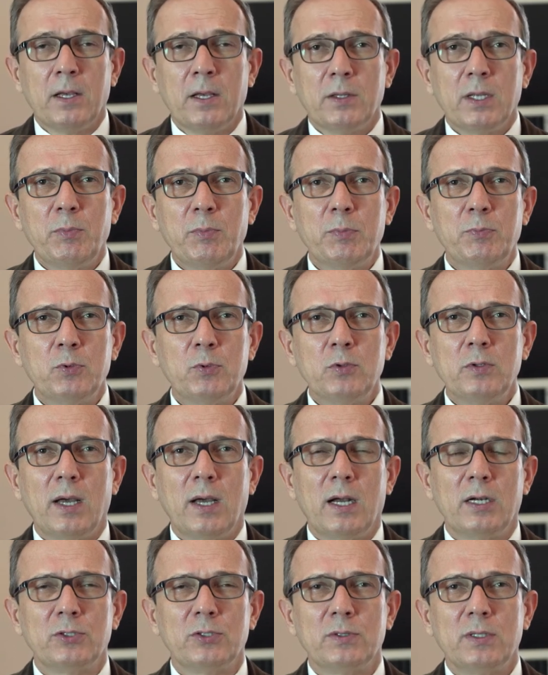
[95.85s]
Tabi bunun
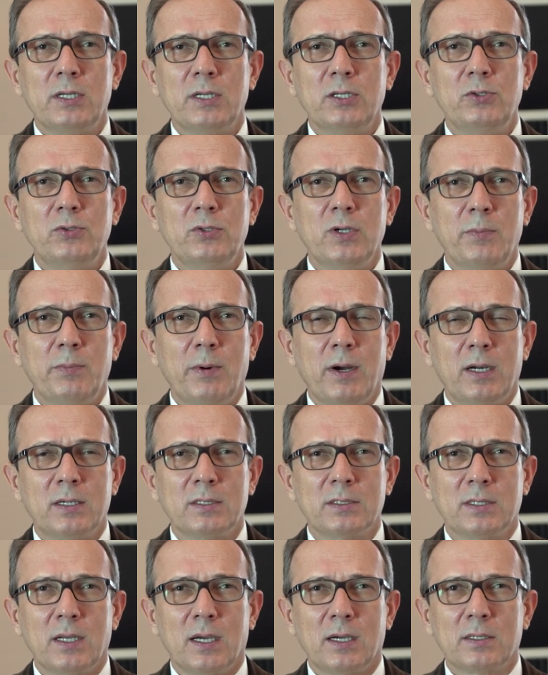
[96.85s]
haricinde ince
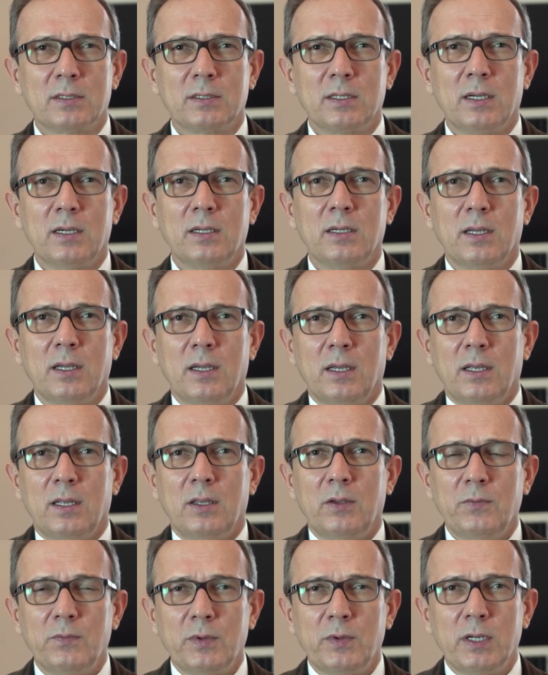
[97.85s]
bağırsakta
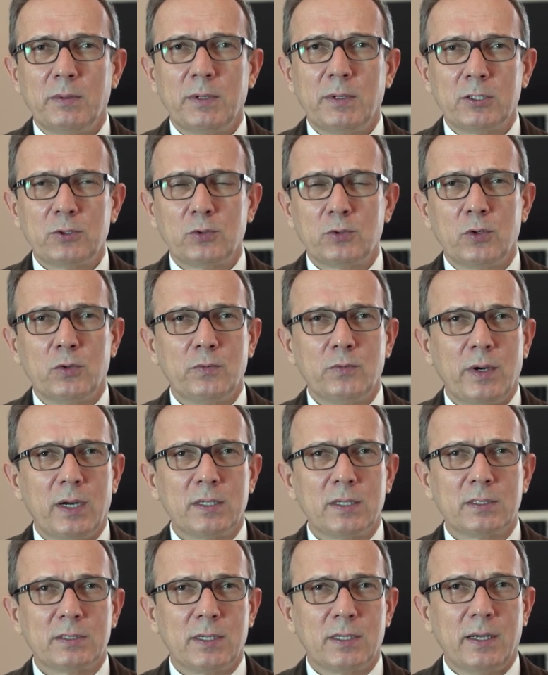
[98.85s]
inflamasyon
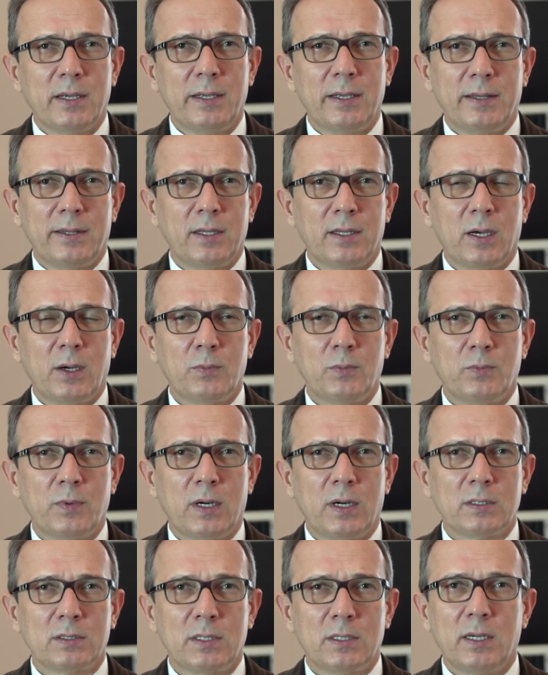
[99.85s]
varsa, iltihap
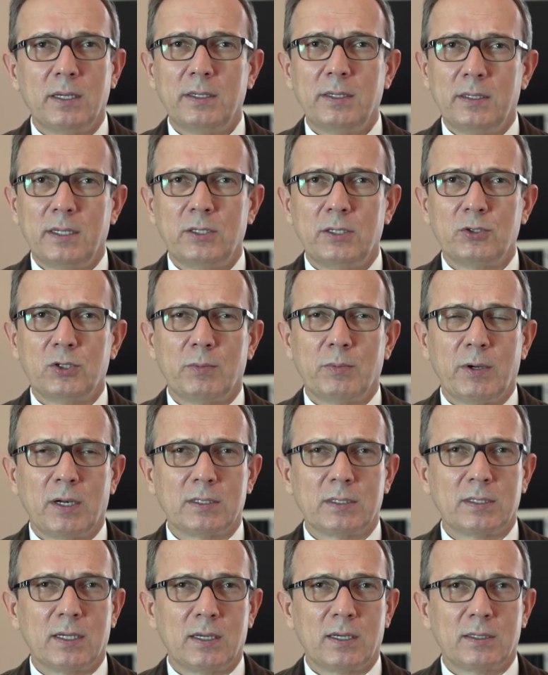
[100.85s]
varsa yine ince
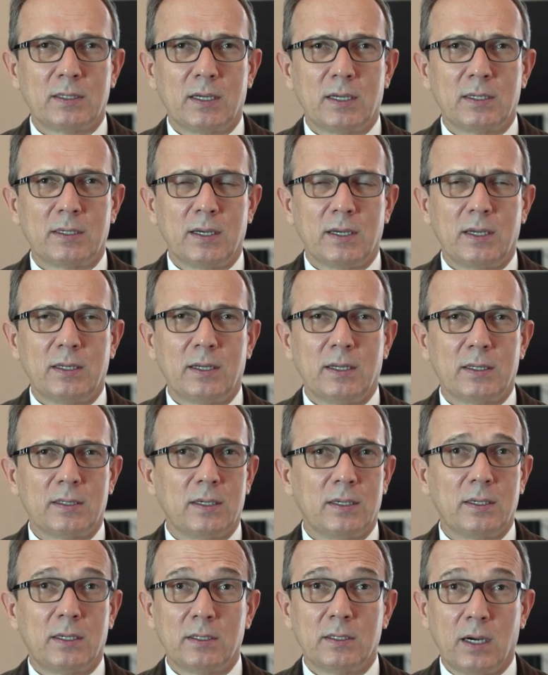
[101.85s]
bağırsaktan
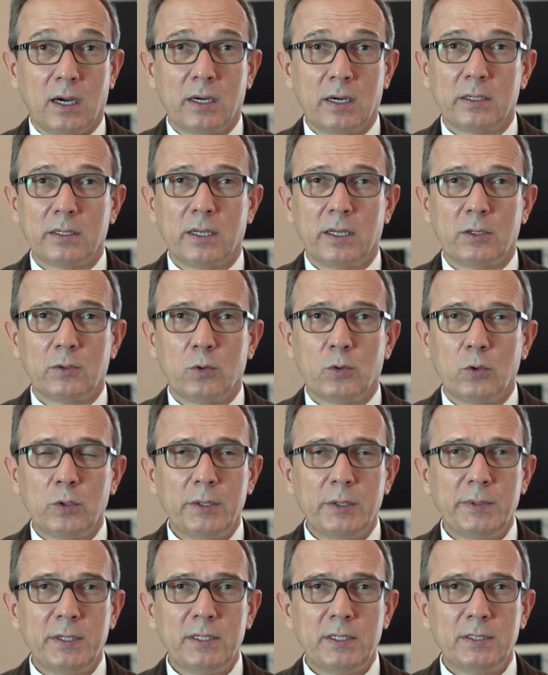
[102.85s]
kaynaklanan ağrılar
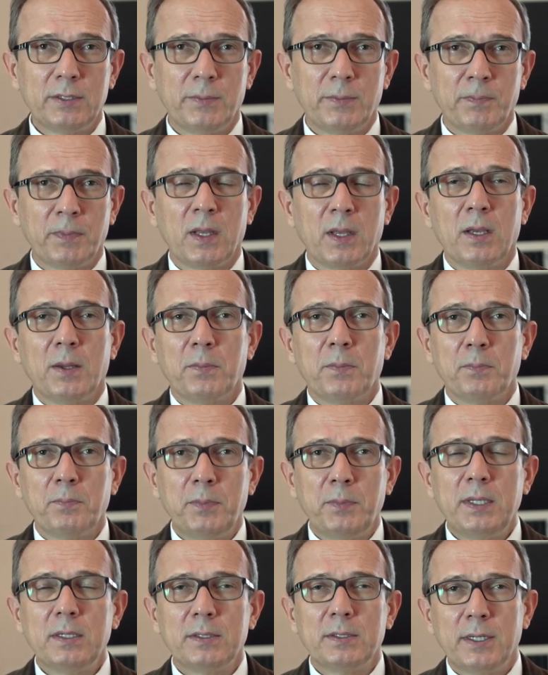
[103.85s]
olabilir.
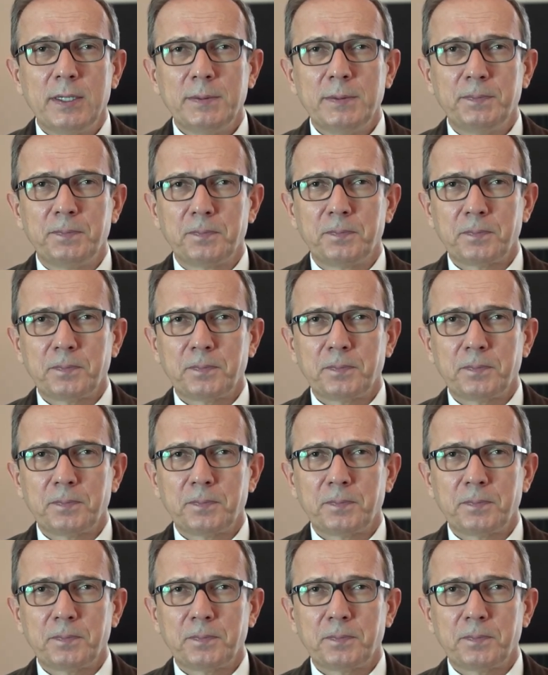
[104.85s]
Bir de